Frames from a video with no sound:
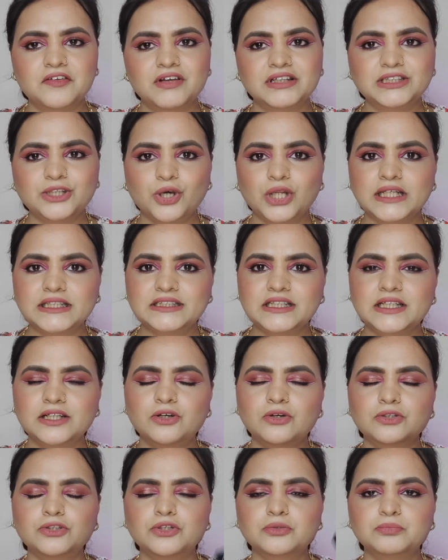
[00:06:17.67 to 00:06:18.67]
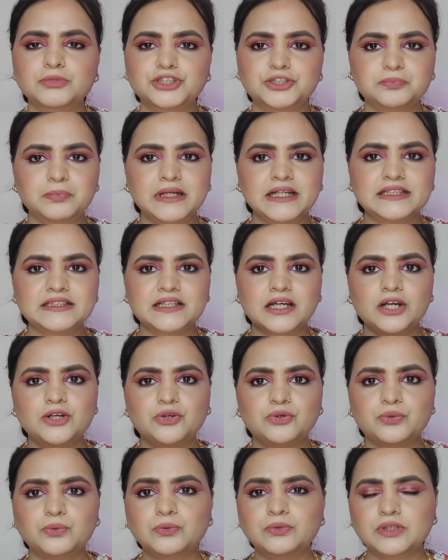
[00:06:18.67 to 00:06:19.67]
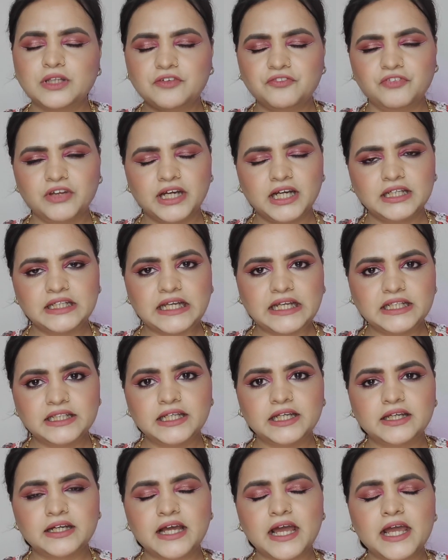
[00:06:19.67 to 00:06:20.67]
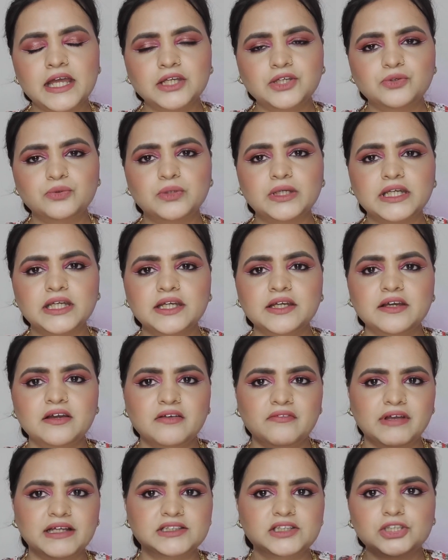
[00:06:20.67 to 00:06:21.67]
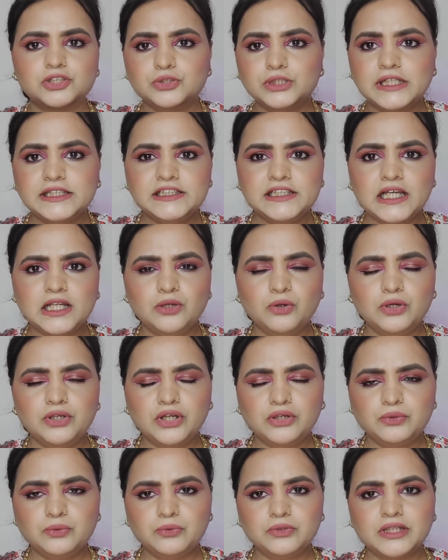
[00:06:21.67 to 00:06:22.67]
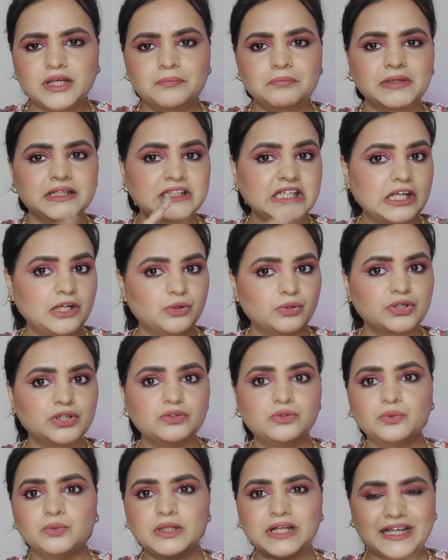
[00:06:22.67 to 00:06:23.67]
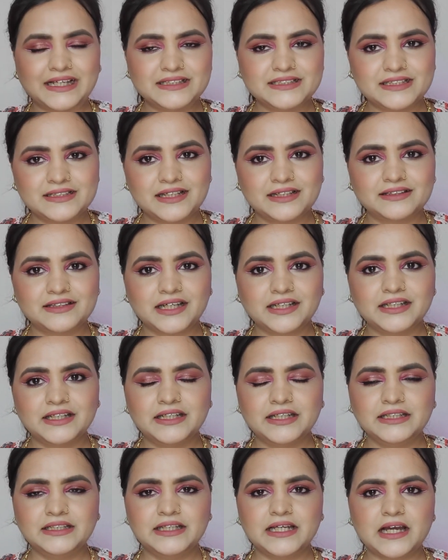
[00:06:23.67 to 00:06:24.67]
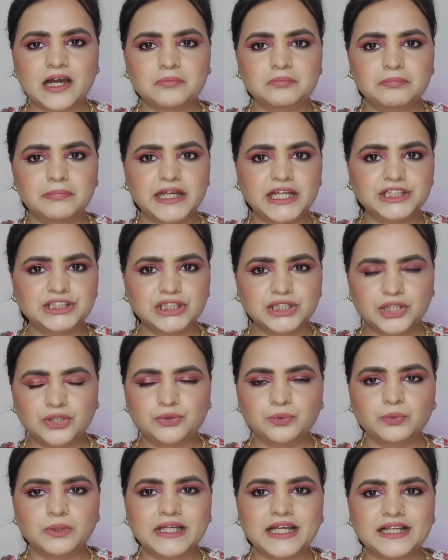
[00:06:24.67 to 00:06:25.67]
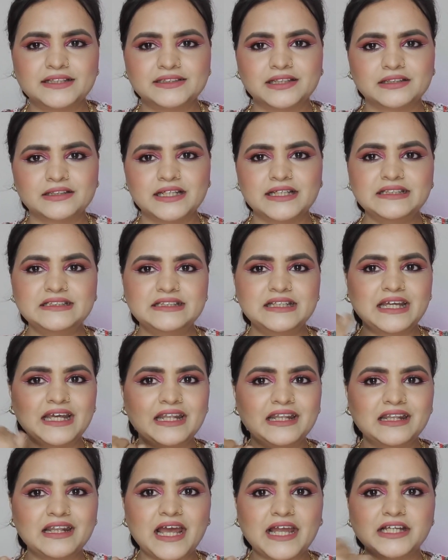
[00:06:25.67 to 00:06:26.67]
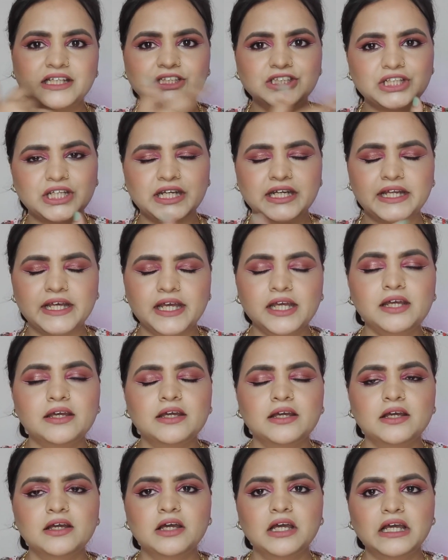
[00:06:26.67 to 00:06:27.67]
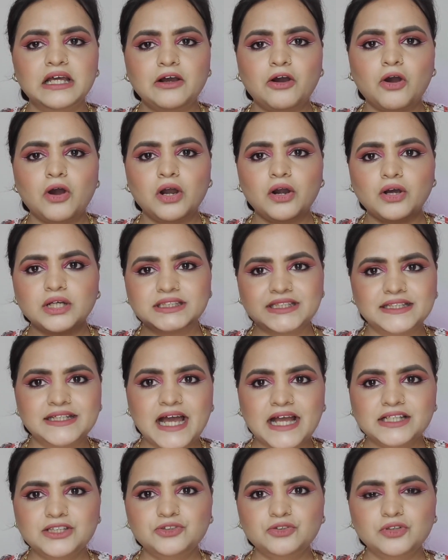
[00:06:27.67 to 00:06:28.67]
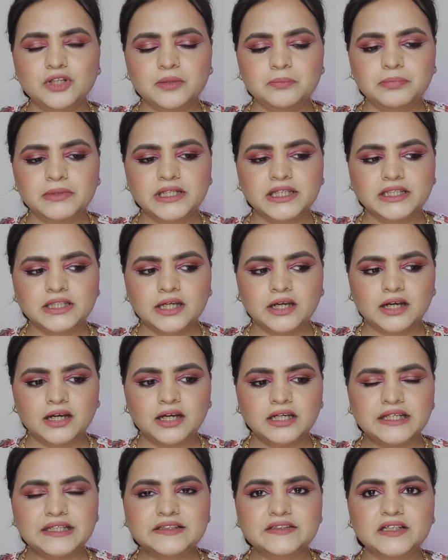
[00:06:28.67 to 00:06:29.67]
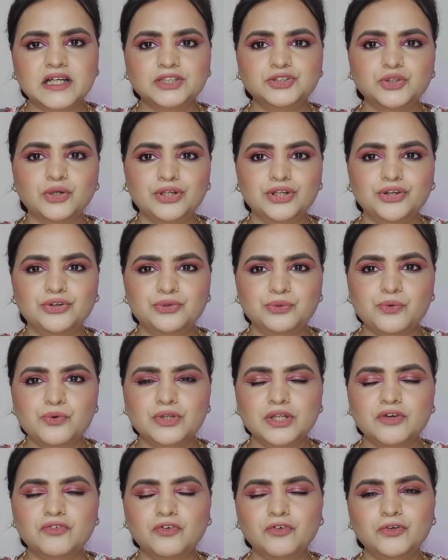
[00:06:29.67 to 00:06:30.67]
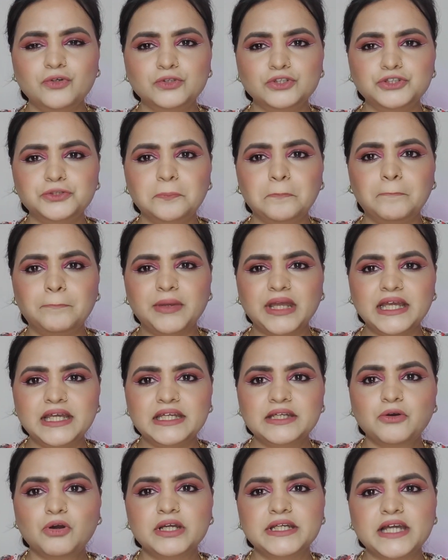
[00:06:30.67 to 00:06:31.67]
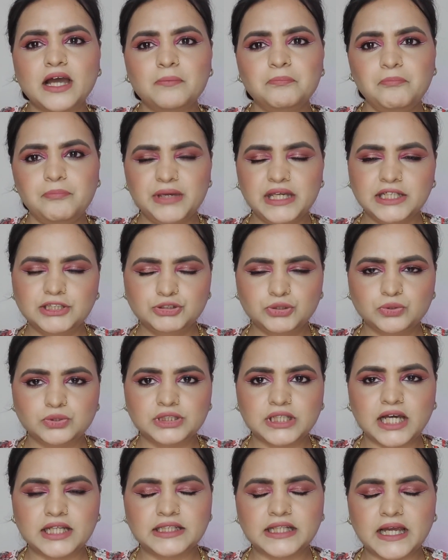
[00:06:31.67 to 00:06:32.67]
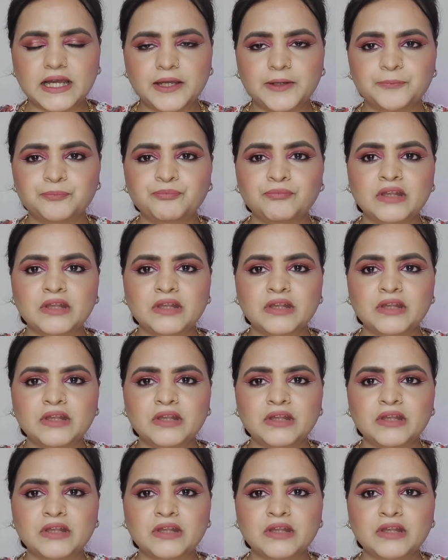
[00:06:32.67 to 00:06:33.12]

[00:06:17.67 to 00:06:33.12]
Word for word: वैसे ऑनेस्टली कहूँ तो मुझ पर इसका अंडरटोन इतना वेयर नहीं दिख रहा है क्योंकि वैसे तो ये येलो अंडरटोन है पर येलो अंडरटोन कहीं से दिखता नहीं है ये आप बेज अंडरटोन कह सकते हैं स्किन लाइक शेड है और ऑक्सीडाइज होने पे इसका जो अंडरटोन है वो कुछ पिंक या पीच हो जाता है